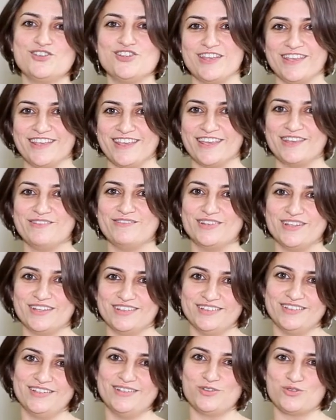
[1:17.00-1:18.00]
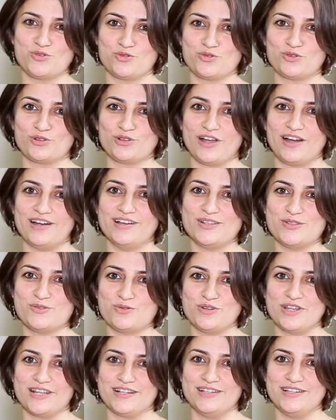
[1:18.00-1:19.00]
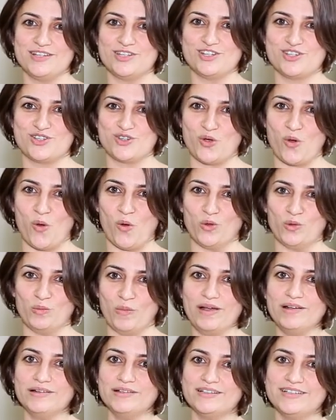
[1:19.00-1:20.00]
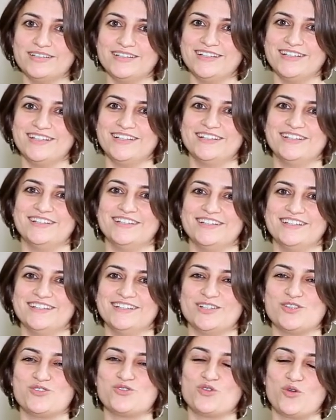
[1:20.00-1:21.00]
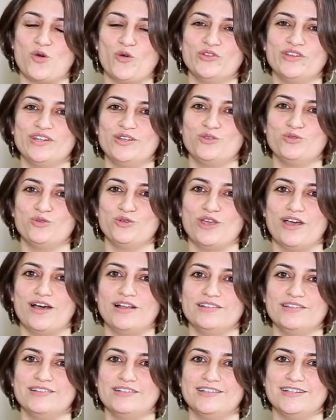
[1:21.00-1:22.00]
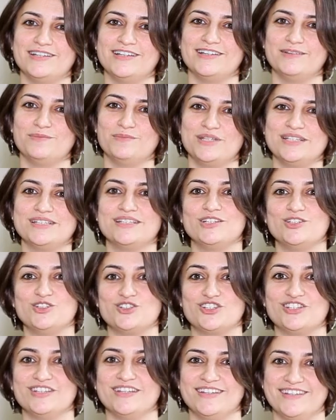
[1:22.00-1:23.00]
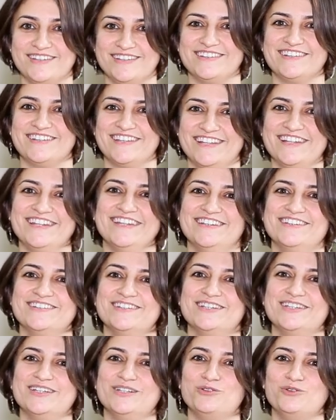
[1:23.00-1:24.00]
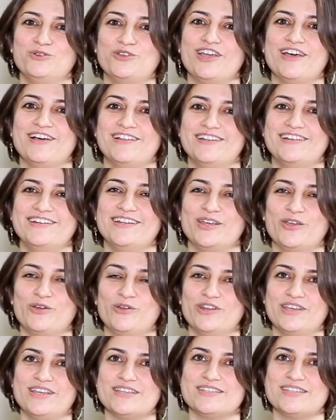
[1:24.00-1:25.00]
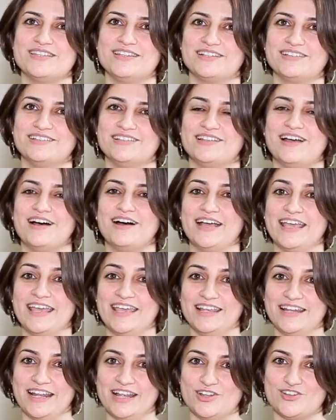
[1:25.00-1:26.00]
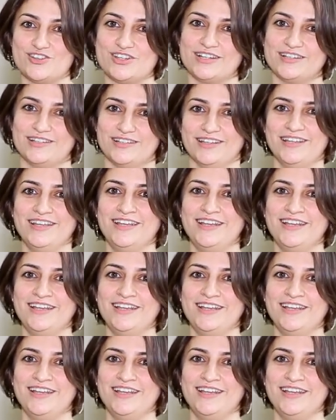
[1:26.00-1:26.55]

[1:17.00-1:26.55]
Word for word: en keyifli yanı çocuklarla sürekli iç içe olmak. Ee, çünkü onların dünyaları biz yetişkinlerin kilin e, dünyalarına göre kesinlikle daha eğlenceli,